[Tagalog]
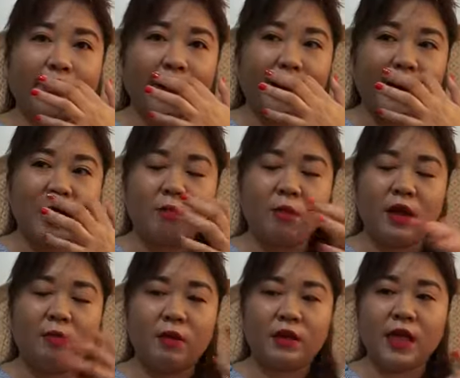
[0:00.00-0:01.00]
uh, ma
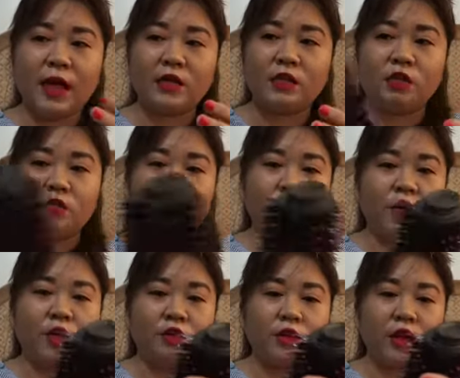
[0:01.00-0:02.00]
mataas yung
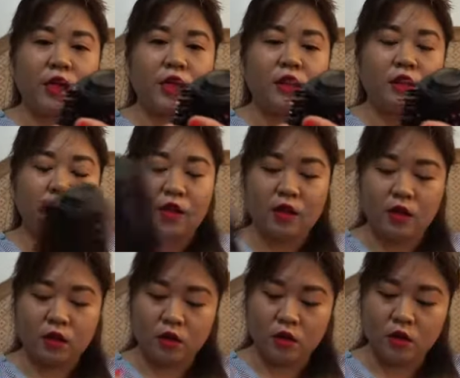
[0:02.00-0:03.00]
ano niya, heat niya.
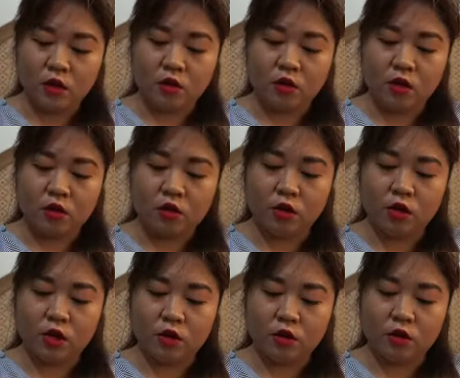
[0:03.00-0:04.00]
You can
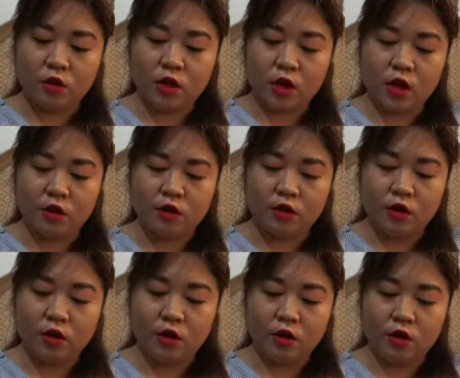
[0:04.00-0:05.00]
turn it on the
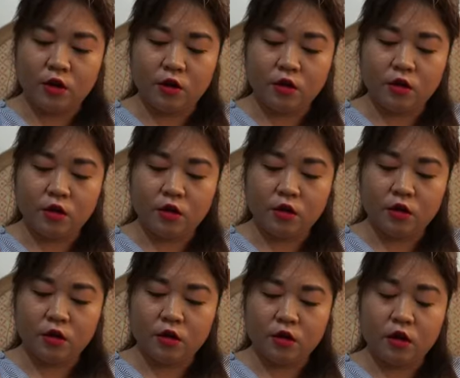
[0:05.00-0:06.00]
other
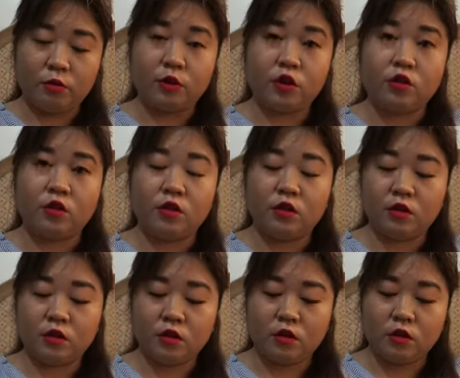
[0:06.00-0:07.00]
option.
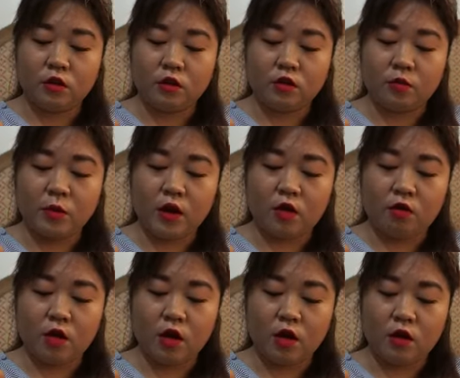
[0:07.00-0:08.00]
So,
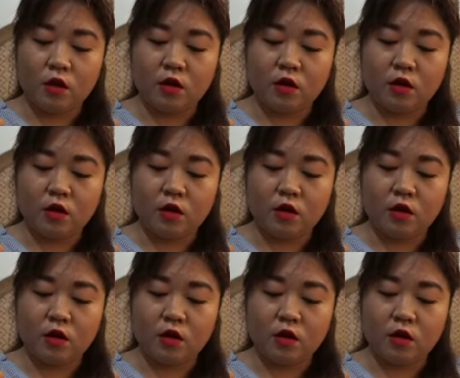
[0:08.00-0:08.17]
meron kang